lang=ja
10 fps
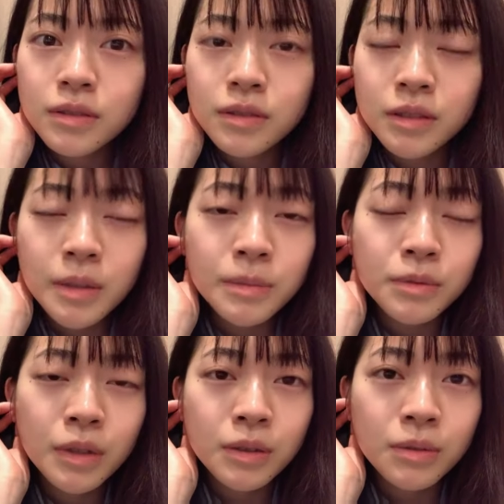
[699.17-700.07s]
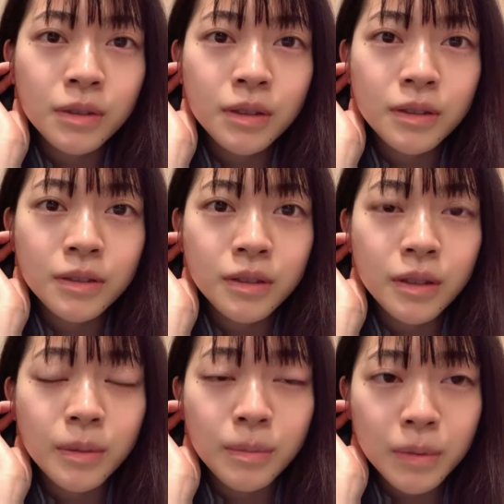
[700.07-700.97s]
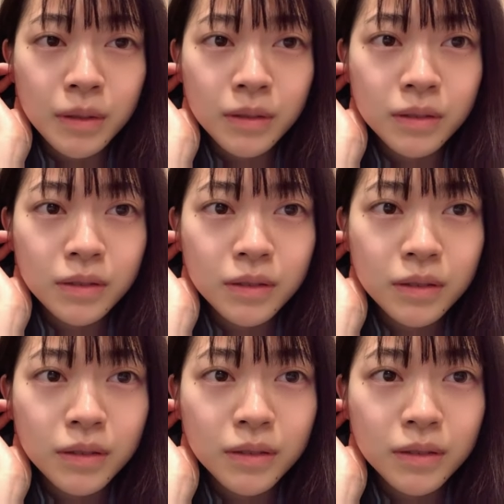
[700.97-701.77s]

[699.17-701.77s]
全部は取れないですねやっぱうんうん